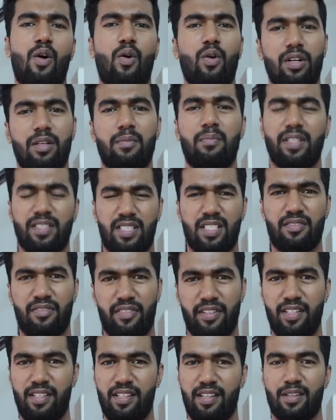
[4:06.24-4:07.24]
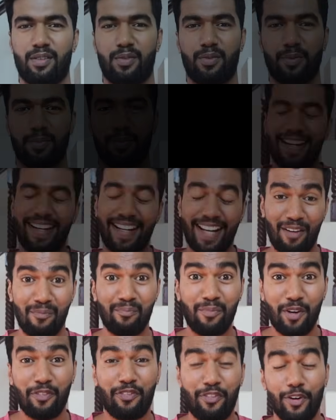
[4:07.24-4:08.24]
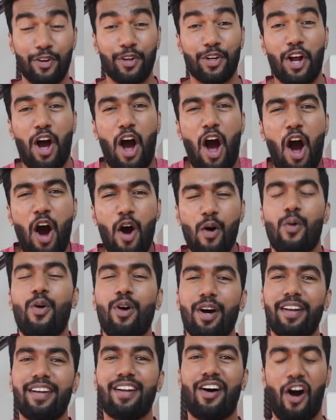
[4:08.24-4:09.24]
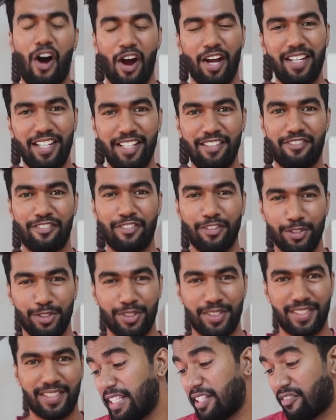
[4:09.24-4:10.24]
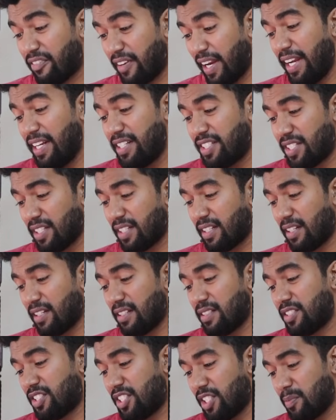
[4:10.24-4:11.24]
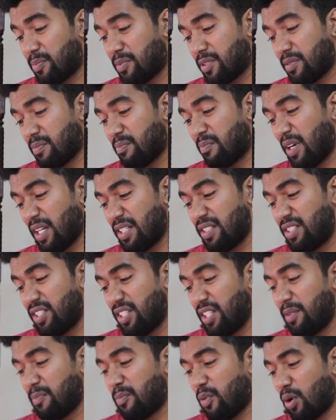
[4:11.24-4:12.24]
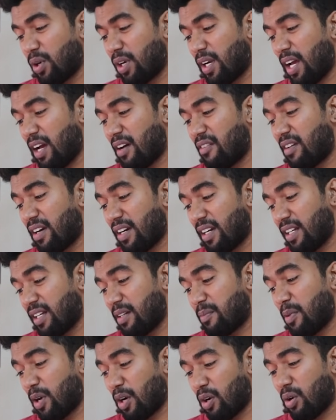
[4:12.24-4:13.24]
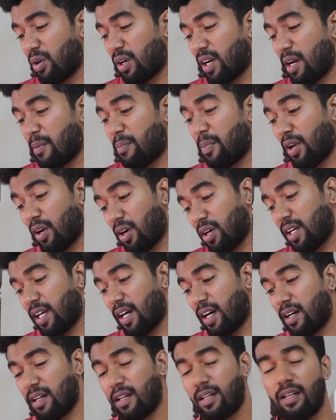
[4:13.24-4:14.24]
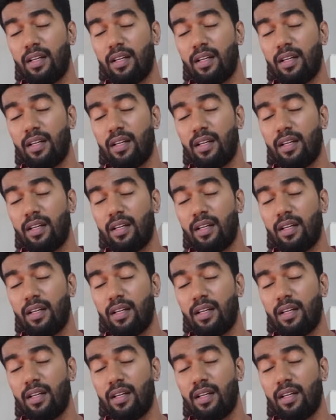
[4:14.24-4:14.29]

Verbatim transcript: உங்களுக்கு பட்ஜெட் ஃப்ரெண்ட்லியாக இருக்கும் நம்பர் ஃபோர் அவாய்ட் ஆயிலி ஃபுட்ஸ் இந்த ஃப்ரைட் சிக்கன் சிப்ஸ் பஜ்ஜி போண்டா வடை பக்கோடா பரோட்டா